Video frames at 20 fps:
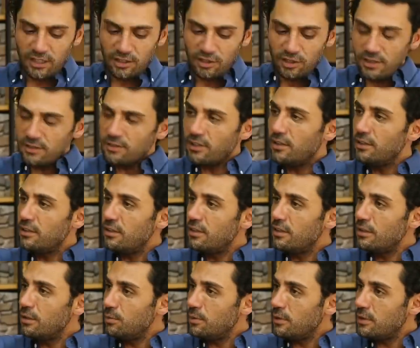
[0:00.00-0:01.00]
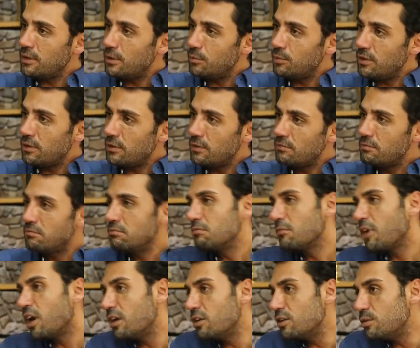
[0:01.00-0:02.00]
Sen Can Tanrıyar gibi adamla
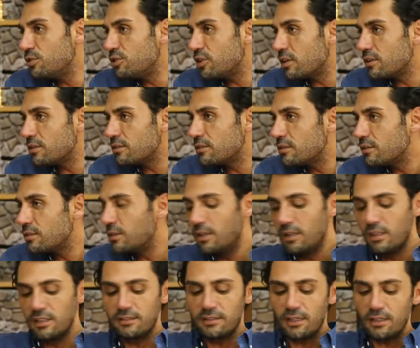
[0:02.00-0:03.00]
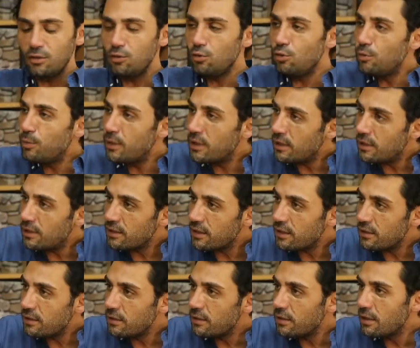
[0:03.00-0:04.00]
kanlı bıçaklısın. Sen Gülben
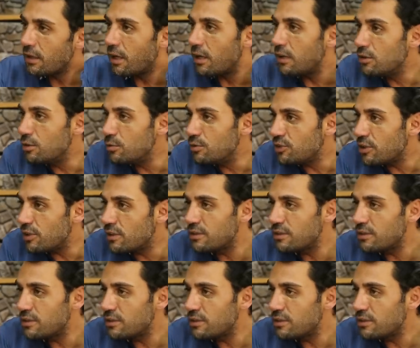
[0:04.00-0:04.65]
Ergen kanlı